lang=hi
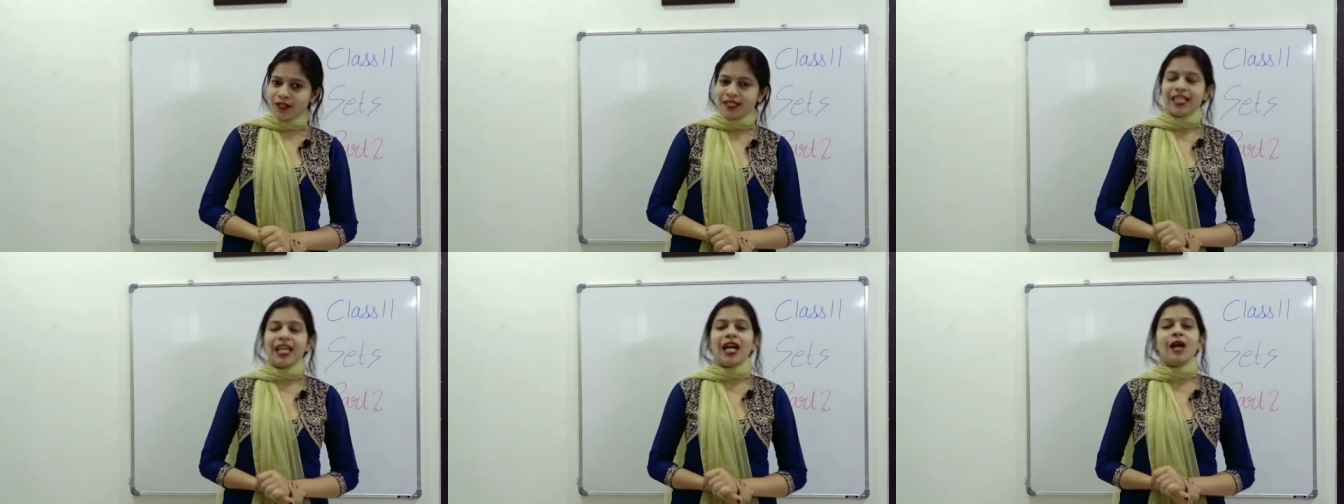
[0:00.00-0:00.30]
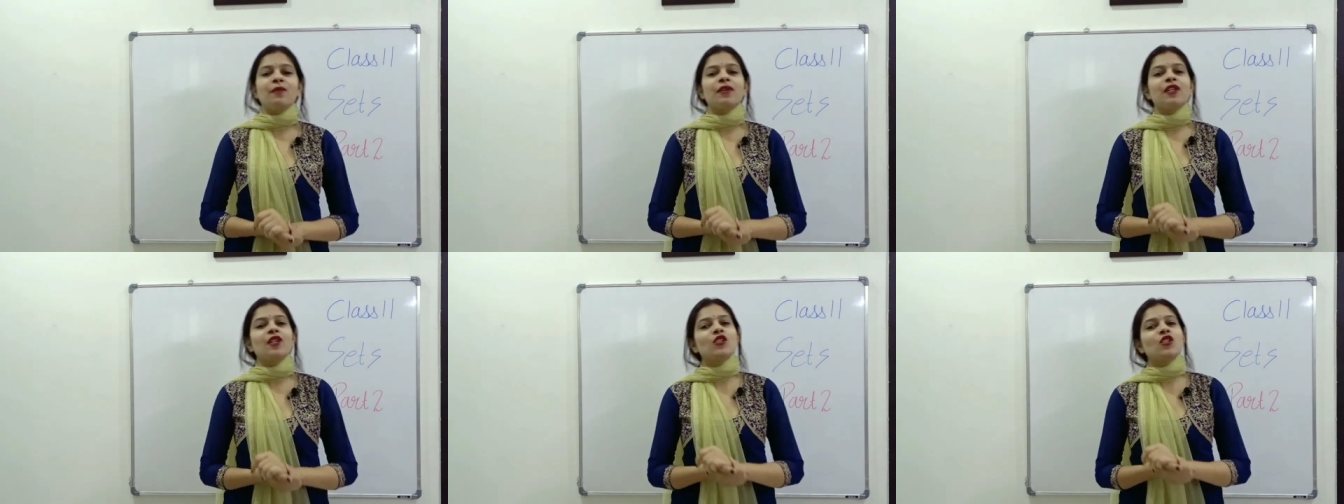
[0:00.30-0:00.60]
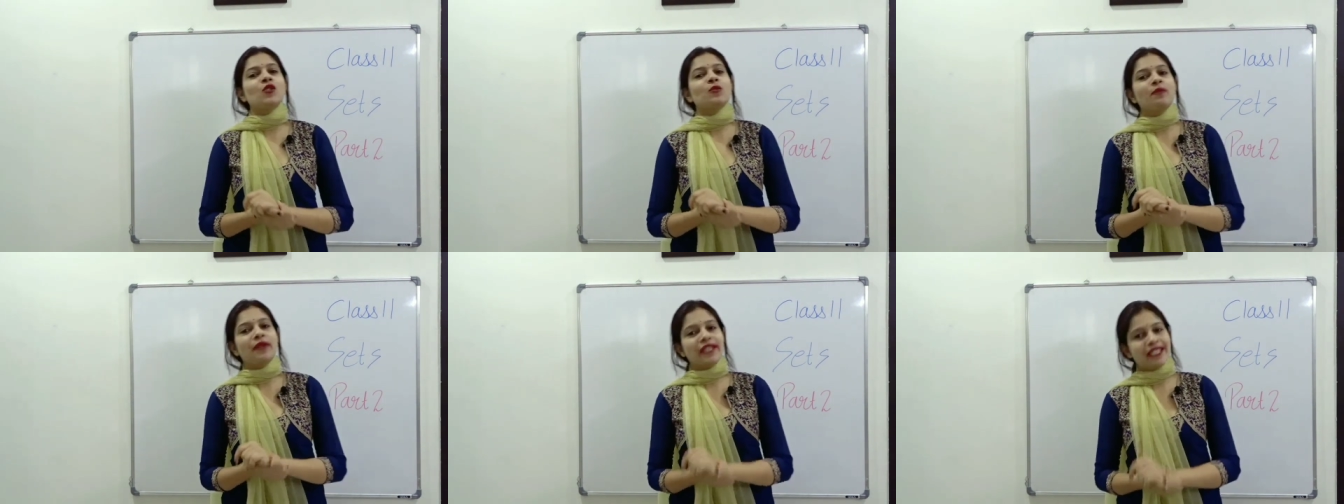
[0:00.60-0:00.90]
उसके हमने
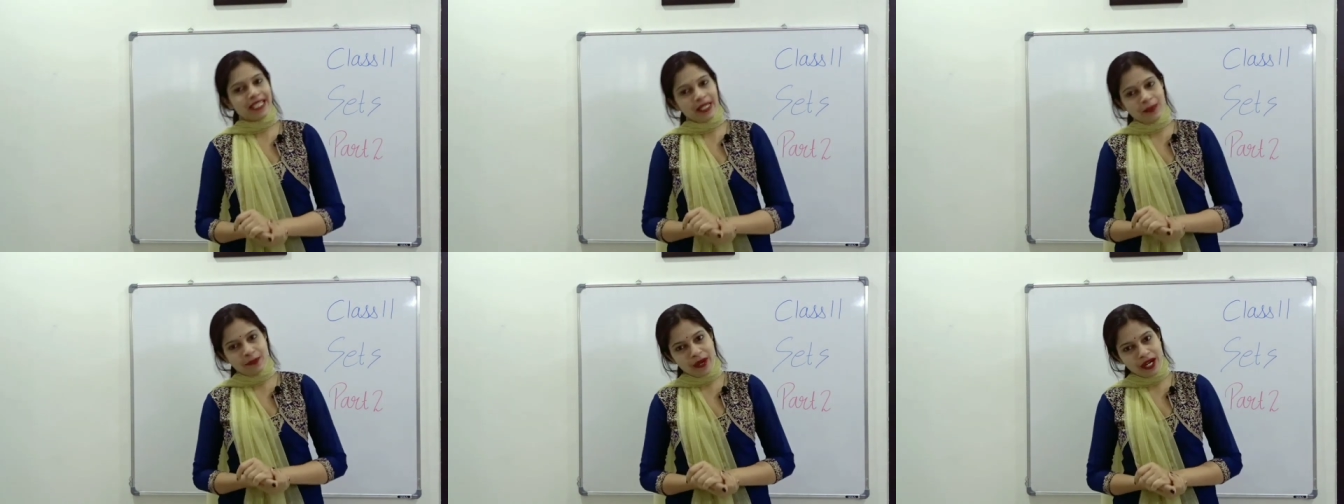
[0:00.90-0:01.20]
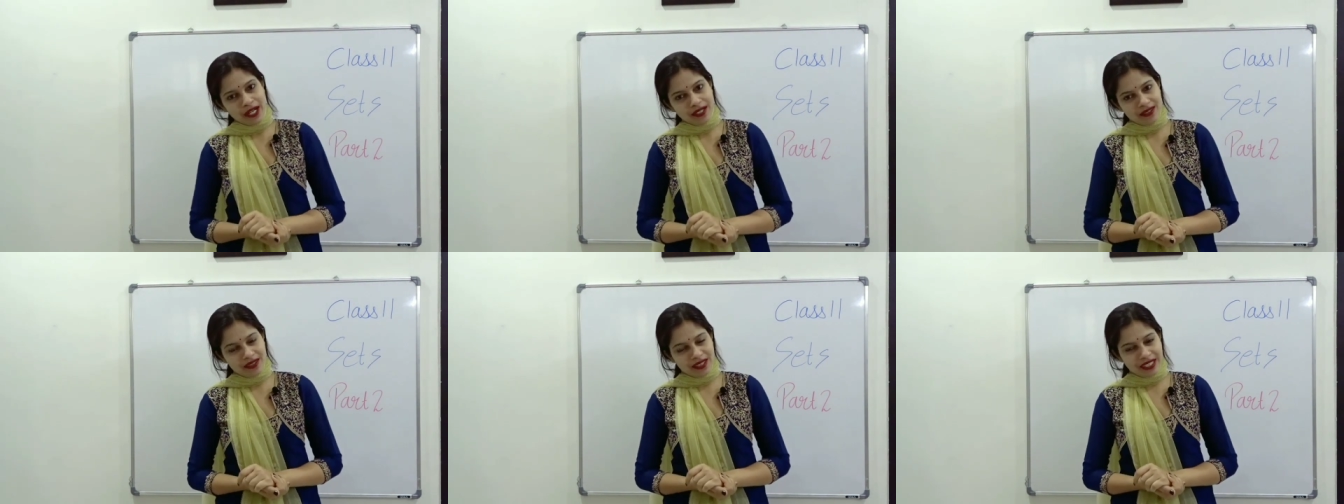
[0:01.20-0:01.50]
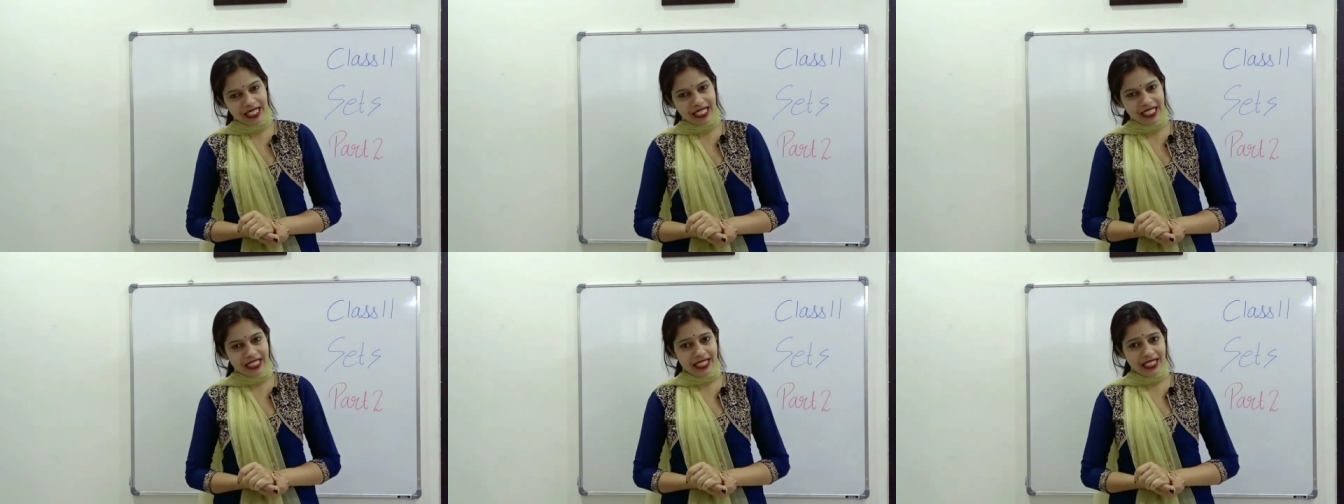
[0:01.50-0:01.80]
कुछ बेसिक
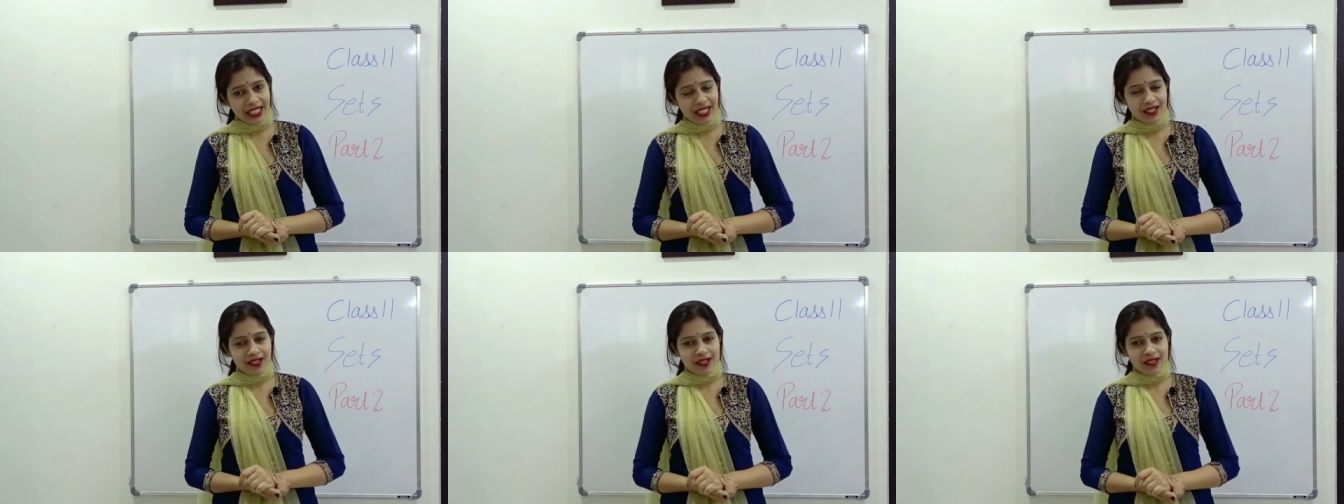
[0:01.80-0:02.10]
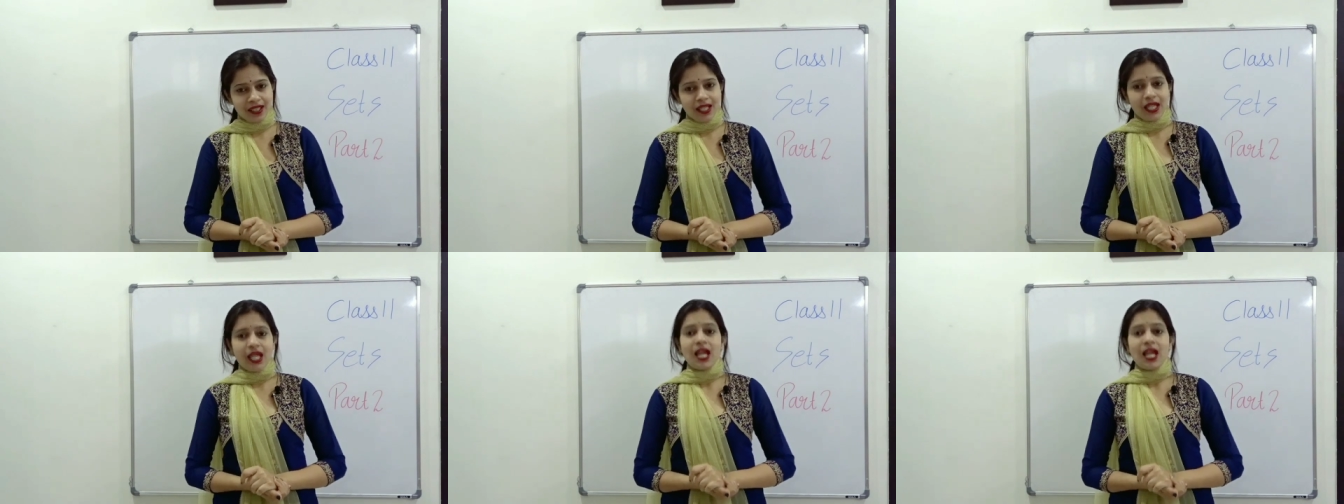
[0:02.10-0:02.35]
पार्ट्स देखे थे